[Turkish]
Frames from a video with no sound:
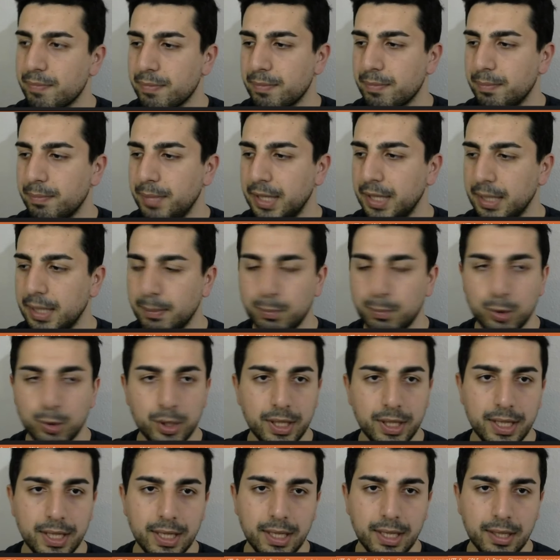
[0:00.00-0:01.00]
bir de
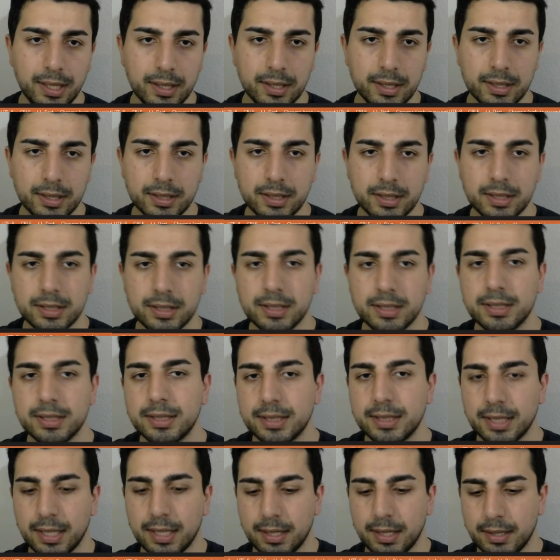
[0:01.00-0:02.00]
buraya
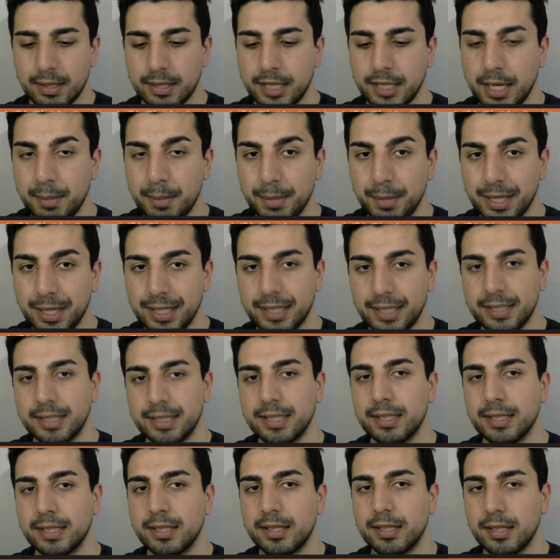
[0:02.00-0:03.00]
şimdi
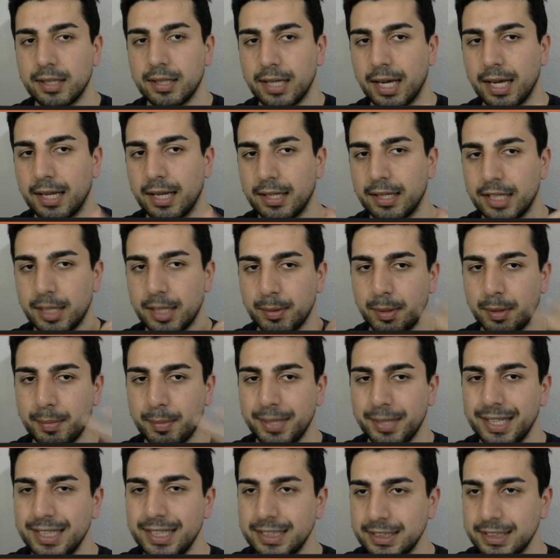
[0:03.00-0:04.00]
temaları yani tema
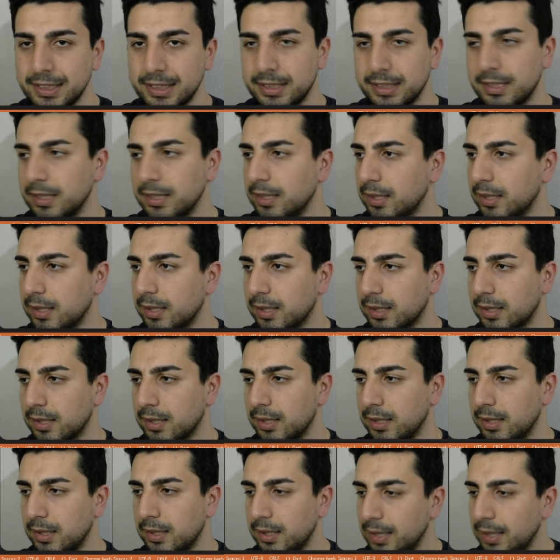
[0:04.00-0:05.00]
menajeri,
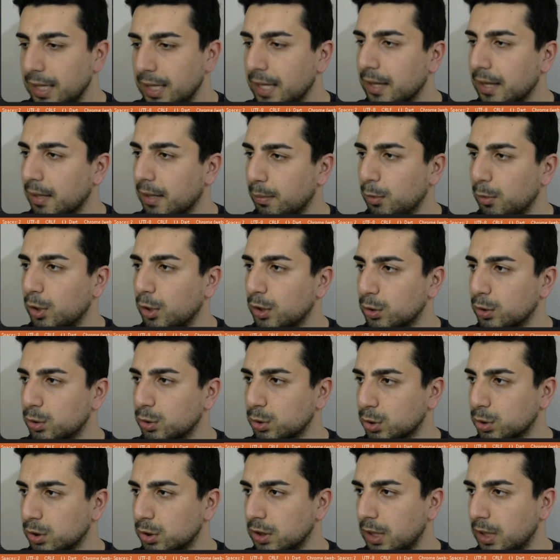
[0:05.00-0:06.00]
neyse burada
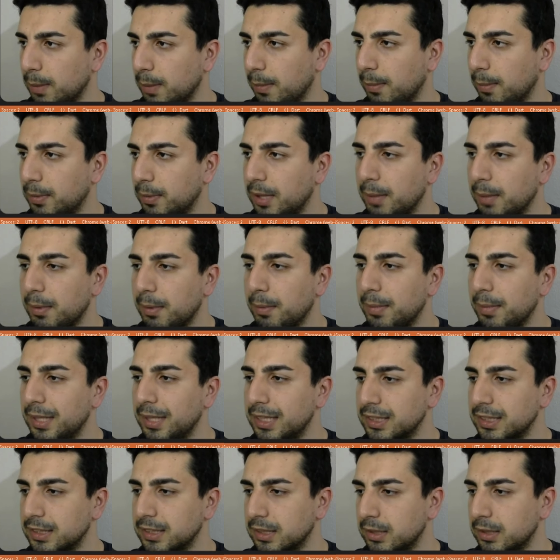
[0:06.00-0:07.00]
dursun tamam. Tema
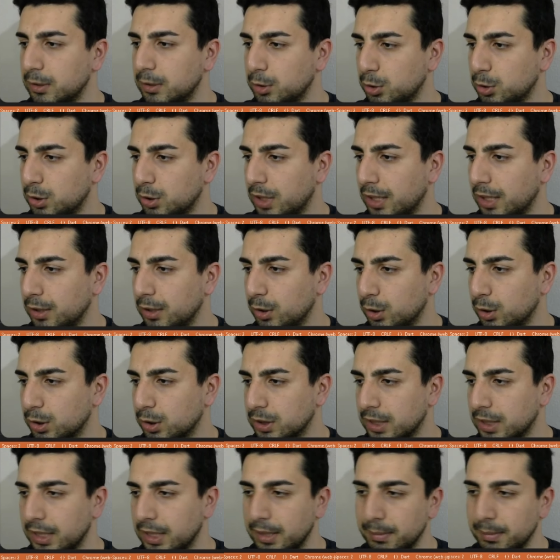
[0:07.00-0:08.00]
menajeri. şuradan
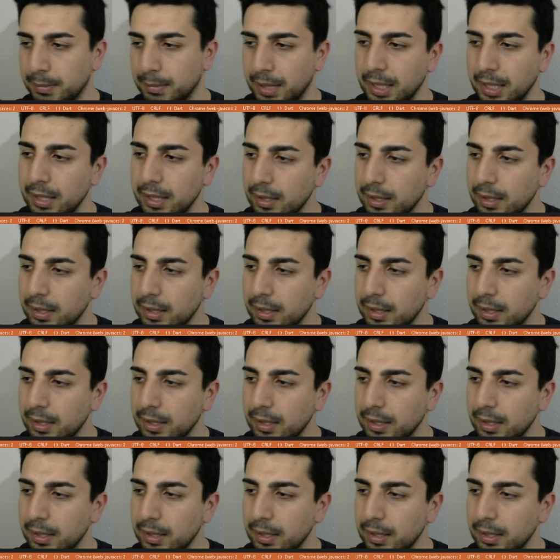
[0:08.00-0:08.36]
göstereyim ben.